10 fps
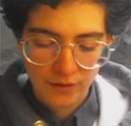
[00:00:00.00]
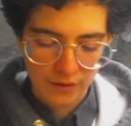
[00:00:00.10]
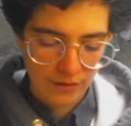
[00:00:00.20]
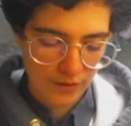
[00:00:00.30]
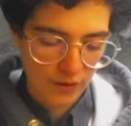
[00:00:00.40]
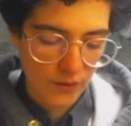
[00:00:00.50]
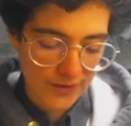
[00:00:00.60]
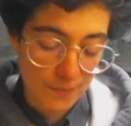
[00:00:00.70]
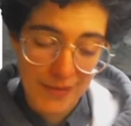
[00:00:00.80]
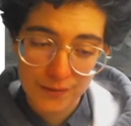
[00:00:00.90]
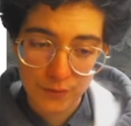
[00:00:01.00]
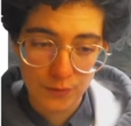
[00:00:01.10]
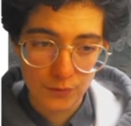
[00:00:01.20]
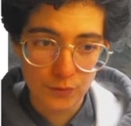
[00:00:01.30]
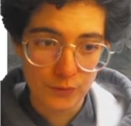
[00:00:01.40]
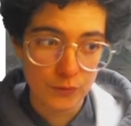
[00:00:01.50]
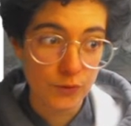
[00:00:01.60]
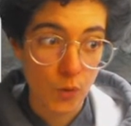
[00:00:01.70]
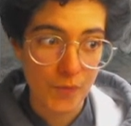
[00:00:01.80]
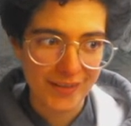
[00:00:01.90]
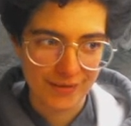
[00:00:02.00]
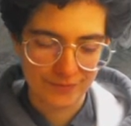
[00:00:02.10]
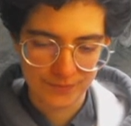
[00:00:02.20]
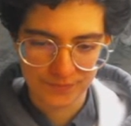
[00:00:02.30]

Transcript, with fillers: Euh, quand il n'y a pas de, tempête euh,